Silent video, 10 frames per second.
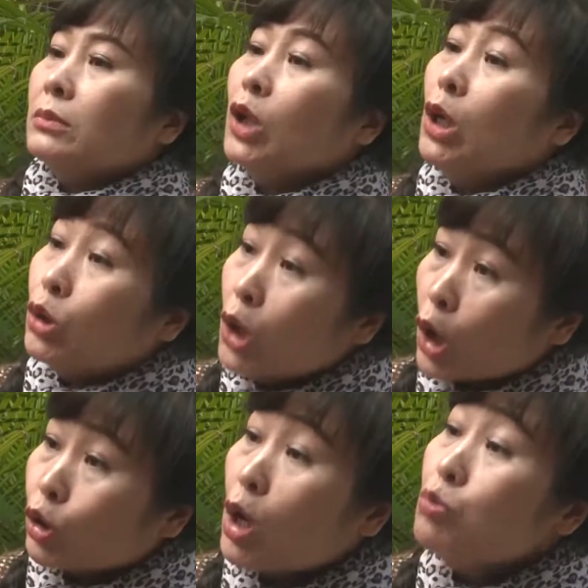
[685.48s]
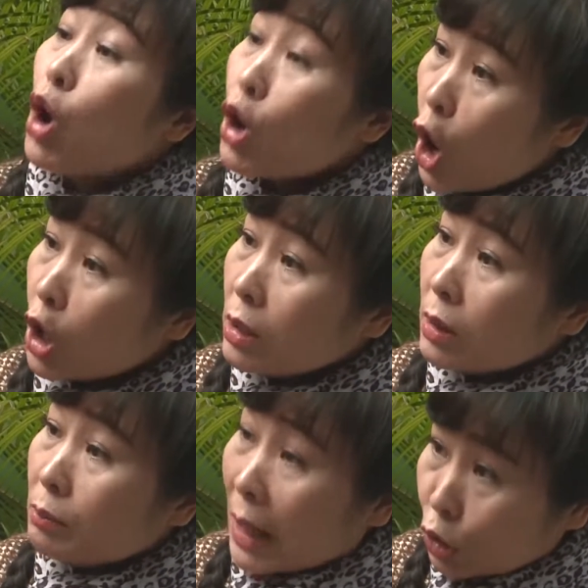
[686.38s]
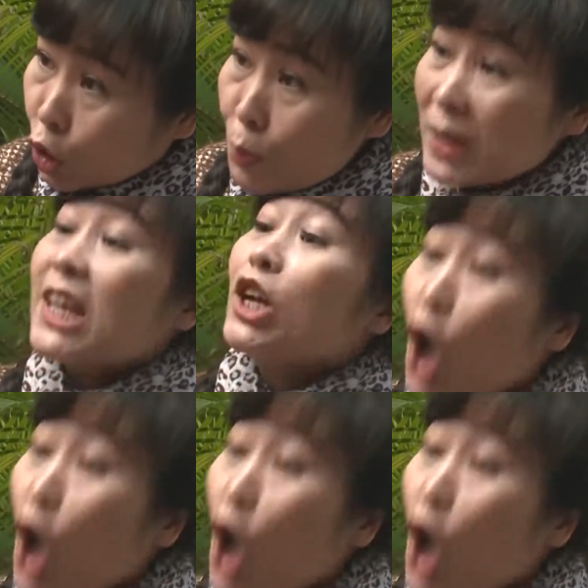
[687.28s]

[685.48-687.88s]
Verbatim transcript: đừng tưởng tôi không có con mà tôi không biết dạy